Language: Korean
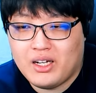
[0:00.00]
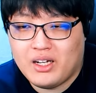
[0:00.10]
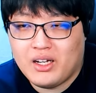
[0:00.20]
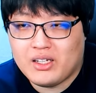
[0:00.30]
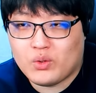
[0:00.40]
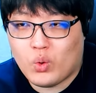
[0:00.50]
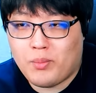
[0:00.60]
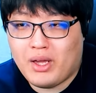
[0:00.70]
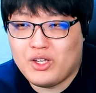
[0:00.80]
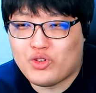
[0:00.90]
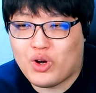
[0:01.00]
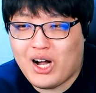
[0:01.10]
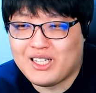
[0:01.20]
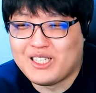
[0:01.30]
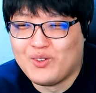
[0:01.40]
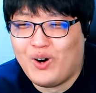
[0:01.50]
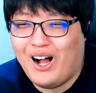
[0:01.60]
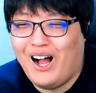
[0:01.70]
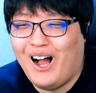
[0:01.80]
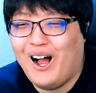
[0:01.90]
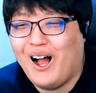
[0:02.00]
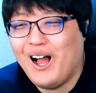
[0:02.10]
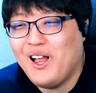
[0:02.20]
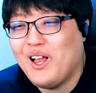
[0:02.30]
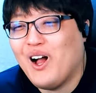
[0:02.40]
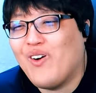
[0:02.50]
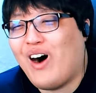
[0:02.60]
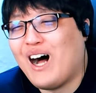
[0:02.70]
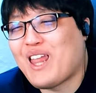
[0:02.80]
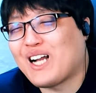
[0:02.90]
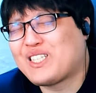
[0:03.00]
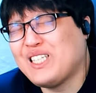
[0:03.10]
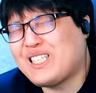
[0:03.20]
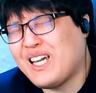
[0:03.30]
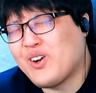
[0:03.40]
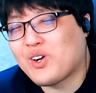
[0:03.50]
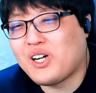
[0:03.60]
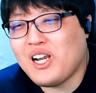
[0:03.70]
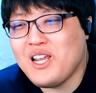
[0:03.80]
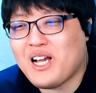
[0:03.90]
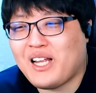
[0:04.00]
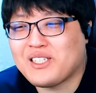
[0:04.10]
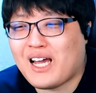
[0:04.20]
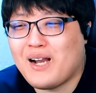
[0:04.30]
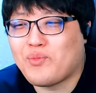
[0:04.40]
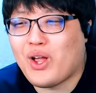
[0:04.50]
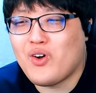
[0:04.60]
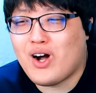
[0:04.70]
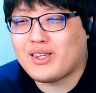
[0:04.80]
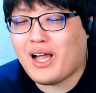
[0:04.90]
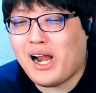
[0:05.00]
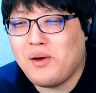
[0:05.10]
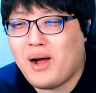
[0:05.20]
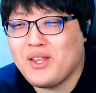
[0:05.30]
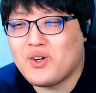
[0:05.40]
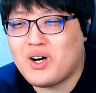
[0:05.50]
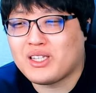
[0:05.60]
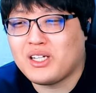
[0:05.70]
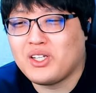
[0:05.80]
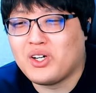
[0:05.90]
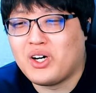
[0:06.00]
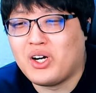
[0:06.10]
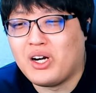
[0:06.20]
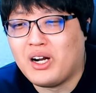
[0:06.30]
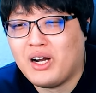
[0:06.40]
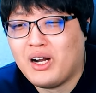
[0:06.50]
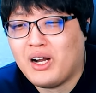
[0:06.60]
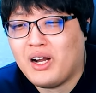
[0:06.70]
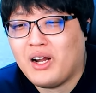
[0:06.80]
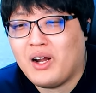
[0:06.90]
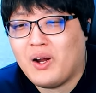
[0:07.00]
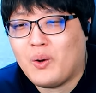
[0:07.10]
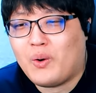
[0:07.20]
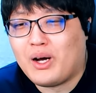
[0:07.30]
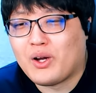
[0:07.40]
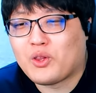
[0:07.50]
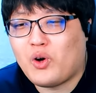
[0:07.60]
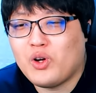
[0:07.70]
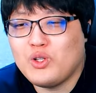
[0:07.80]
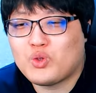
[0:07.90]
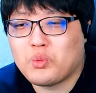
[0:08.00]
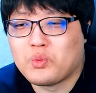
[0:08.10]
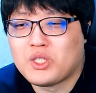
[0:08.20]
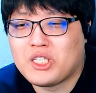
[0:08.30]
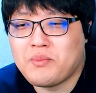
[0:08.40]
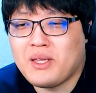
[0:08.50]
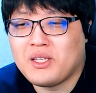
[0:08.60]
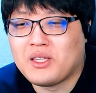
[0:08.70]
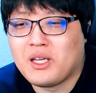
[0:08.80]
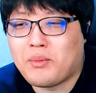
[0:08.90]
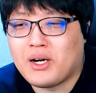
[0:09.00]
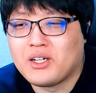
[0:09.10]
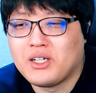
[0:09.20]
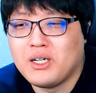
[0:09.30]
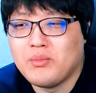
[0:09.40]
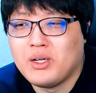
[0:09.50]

자, 노란 매니큐어까지 와 와 내가 진짜 이거 클리닉하는 사람 된 것 같아 알바하는 것 같아 리얼 와 이거 털은 좀 심했는데 방금?